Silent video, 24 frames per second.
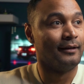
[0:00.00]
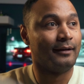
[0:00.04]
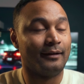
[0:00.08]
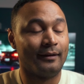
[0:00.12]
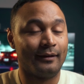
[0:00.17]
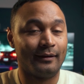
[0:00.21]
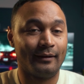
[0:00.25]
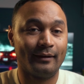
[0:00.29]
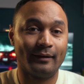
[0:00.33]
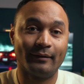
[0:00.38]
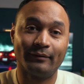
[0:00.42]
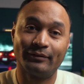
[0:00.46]

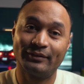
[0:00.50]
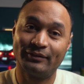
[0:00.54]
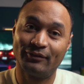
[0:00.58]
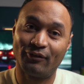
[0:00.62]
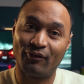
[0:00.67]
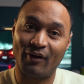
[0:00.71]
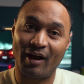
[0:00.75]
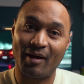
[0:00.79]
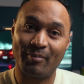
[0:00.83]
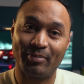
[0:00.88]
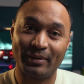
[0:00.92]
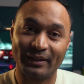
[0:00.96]
euh,
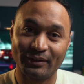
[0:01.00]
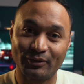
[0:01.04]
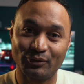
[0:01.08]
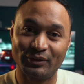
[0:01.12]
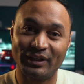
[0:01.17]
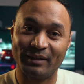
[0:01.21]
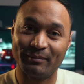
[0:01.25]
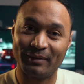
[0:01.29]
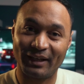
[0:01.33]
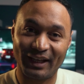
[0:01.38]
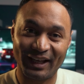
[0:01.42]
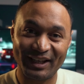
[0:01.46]
vous vous rappelez du
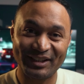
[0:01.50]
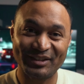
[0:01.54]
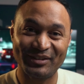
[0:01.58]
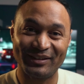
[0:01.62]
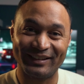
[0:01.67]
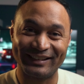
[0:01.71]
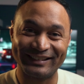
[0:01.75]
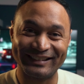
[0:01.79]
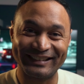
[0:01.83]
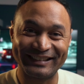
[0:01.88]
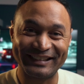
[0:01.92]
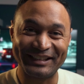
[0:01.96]
démarrage de
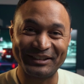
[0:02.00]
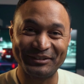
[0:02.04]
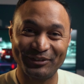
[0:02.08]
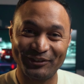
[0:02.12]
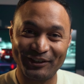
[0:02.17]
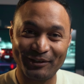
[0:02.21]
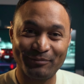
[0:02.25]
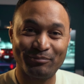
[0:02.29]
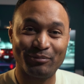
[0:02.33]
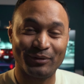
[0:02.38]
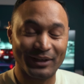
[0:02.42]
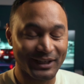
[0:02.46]
la dernière
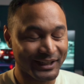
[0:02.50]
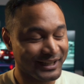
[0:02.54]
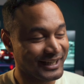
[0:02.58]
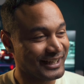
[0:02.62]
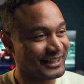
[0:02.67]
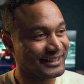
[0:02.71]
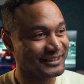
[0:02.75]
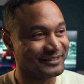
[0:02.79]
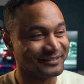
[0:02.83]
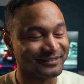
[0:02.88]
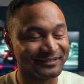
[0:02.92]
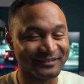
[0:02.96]
fois pour aller
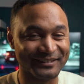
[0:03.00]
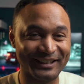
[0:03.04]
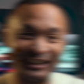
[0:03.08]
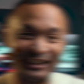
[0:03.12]
à Léon